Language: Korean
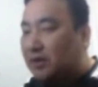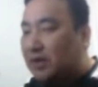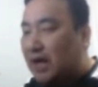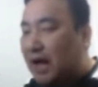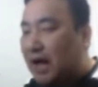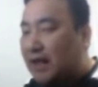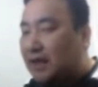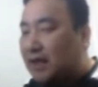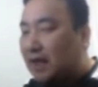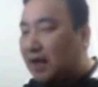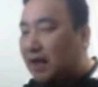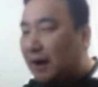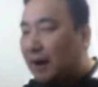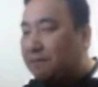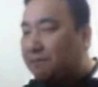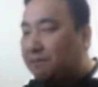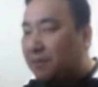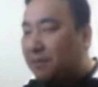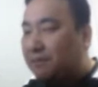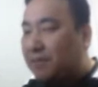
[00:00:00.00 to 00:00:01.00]
한 달에
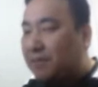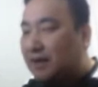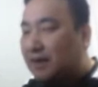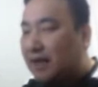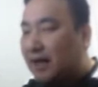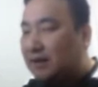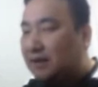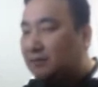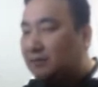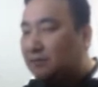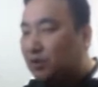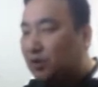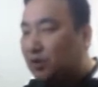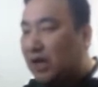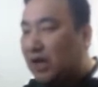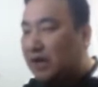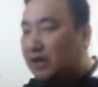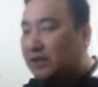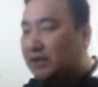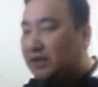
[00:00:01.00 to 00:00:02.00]
한 번만 나는
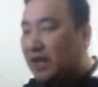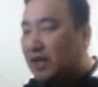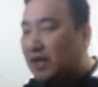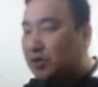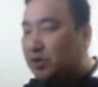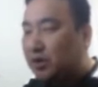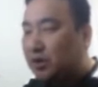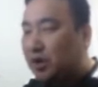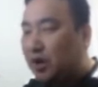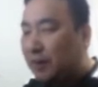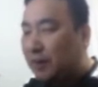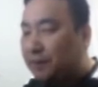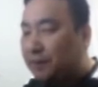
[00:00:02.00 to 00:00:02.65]
물갈이를 해줘.